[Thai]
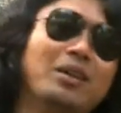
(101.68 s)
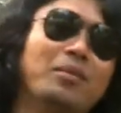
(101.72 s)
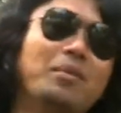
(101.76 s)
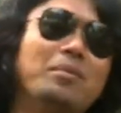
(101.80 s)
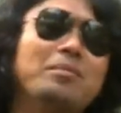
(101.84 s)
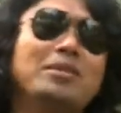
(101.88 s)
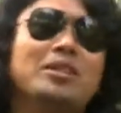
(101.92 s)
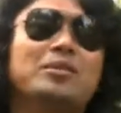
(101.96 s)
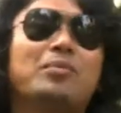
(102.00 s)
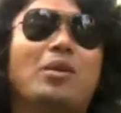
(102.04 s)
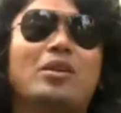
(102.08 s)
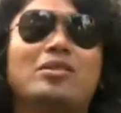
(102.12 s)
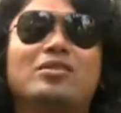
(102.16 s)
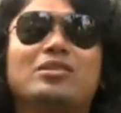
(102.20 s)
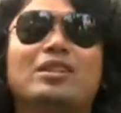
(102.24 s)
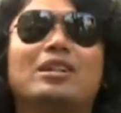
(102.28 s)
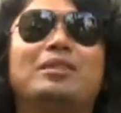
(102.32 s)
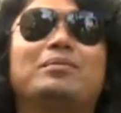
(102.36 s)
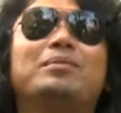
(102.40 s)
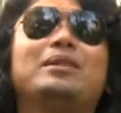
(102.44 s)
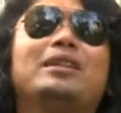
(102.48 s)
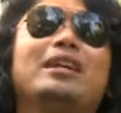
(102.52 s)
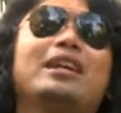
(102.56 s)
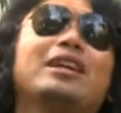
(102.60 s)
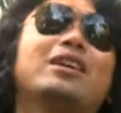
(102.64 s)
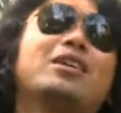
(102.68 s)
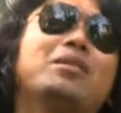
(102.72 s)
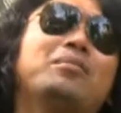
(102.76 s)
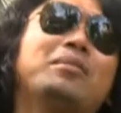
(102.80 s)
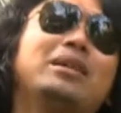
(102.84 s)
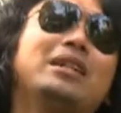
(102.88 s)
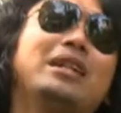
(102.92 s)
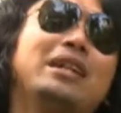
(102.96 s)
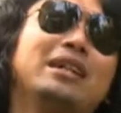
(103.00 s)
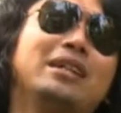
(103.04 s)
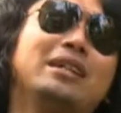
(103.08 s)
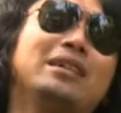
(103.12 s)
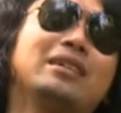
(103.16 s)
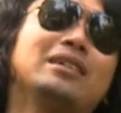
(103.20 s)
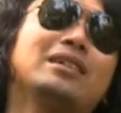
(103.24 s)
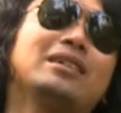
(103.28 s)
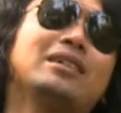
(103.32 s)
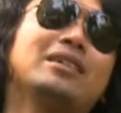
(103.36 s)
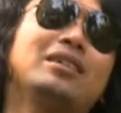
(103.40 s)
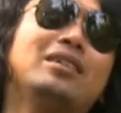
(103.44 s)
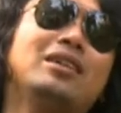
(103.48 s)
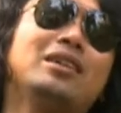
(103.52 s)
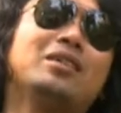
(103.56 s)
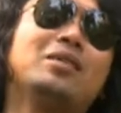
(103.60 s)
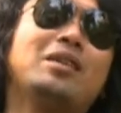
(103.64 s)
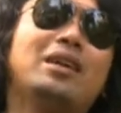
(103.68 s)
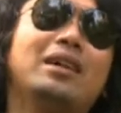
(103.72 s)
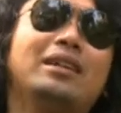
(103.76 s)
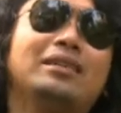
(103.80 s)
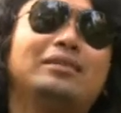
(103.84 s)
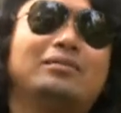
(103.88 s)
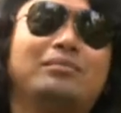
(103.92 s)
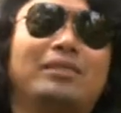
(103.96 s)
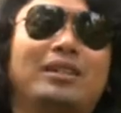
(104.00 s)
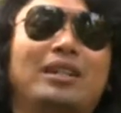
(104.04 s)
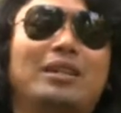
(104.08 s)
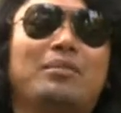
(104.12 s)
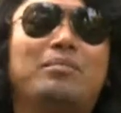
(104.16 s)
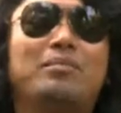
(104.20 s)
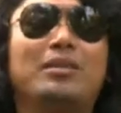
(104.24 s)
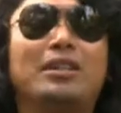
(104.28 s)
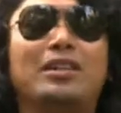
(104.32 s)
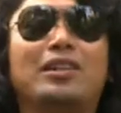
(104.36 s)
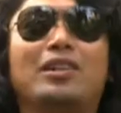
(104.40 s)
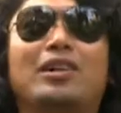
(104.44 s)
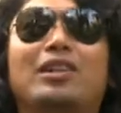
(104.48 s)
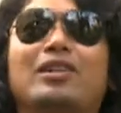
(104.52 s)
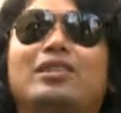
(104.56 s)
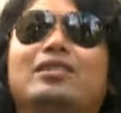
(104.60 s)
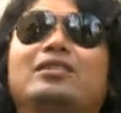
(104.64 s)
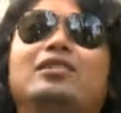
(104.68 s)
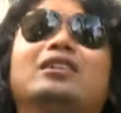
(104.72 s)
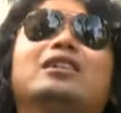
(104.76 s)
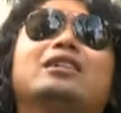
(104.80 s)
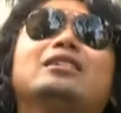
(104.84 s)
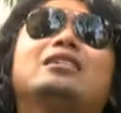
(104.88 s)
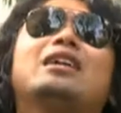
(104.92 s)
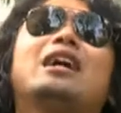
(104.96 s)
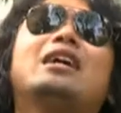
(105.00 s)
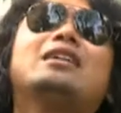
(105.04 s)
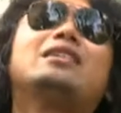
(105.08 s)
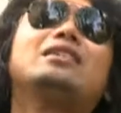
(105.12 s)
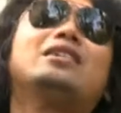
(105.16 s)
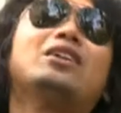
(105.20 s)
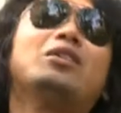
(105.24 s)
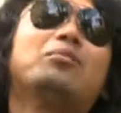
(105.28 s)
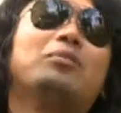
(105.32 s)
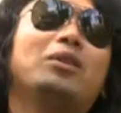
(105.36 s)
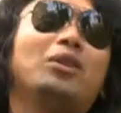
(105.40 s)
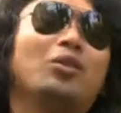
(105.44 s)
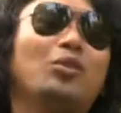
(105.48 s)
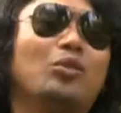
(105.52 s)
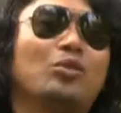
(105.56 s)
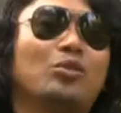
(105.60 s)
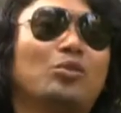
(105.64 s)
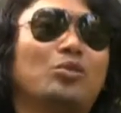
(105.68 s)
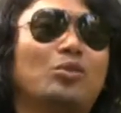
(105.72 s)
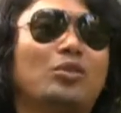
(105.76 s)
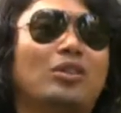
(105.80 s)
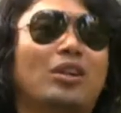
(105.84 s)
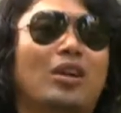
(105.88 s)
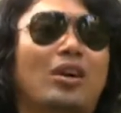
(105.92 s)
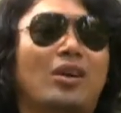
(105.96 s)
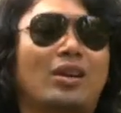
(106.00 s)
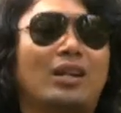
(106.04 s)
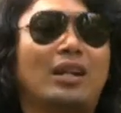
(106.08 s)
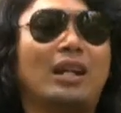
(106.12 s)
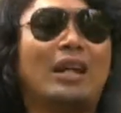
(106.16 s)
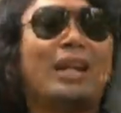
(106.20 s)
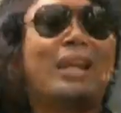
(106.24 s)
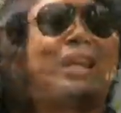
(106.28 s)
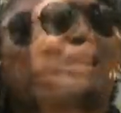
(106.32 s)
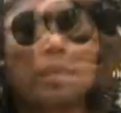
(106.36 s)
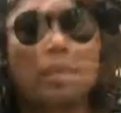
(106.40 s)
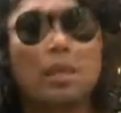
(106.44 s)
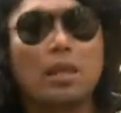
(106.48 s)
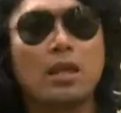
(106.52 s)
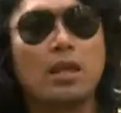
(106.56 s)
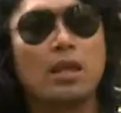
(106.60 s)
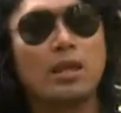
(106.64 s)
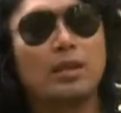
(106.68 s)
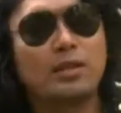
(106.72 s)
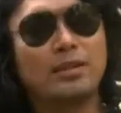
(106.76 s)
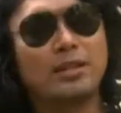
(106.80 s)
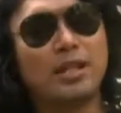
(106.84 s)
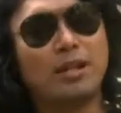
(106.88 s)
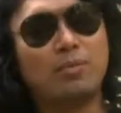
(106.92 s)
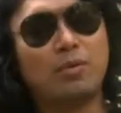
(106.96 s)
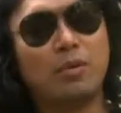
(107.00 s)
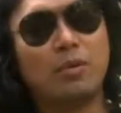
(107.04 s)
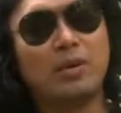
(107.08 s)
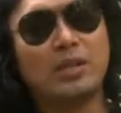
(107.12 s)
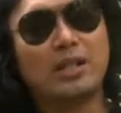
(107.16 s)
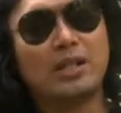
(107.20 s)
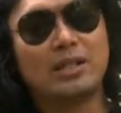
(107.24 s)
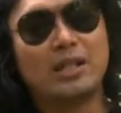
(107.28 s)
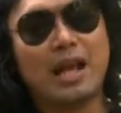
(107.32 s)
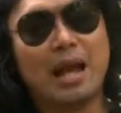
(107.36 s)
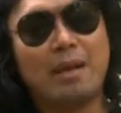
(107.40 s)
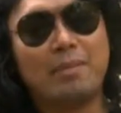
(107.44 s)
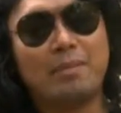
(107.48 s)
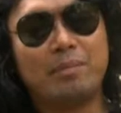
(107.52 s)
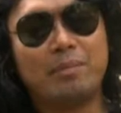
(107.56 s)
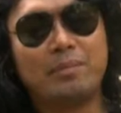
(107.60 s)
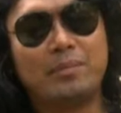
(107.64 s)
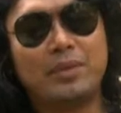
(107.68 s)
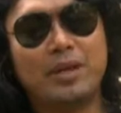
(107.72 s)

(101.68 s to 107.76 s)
ไม่มีสปอนเซอร์พี่เองก็ไม่ได้เขาเรียกว่าไม่ได้มีเงินเยอะแยะที่เอามาลงทุนหรอกนะเสร็จแล้วผมก็จะทำ